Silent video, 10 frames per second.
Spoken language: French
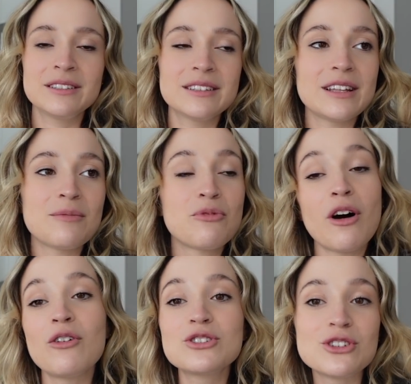de
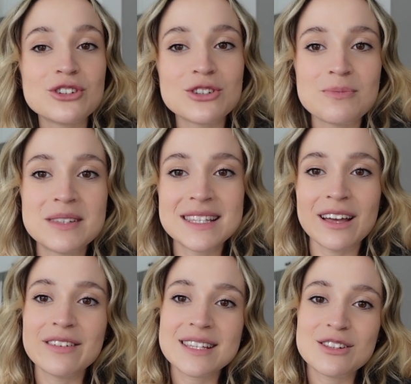pouvoir avoir ce, petit
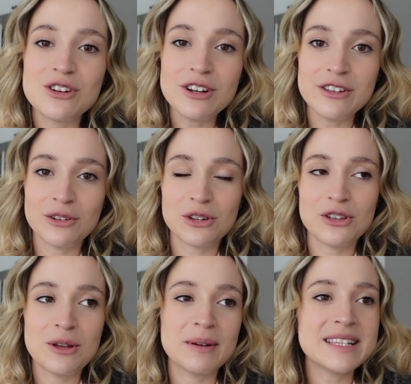service-là. Donc,
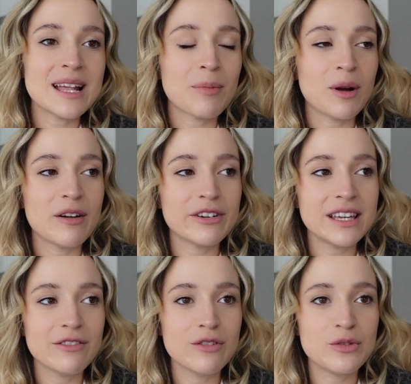demain, c'est la première fois
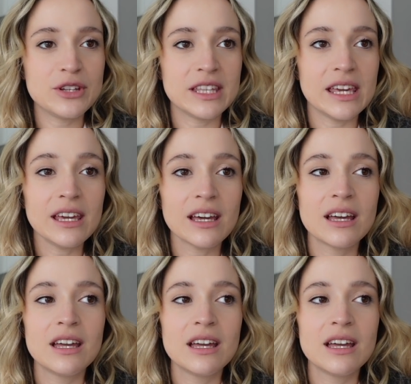qu'elle va venir.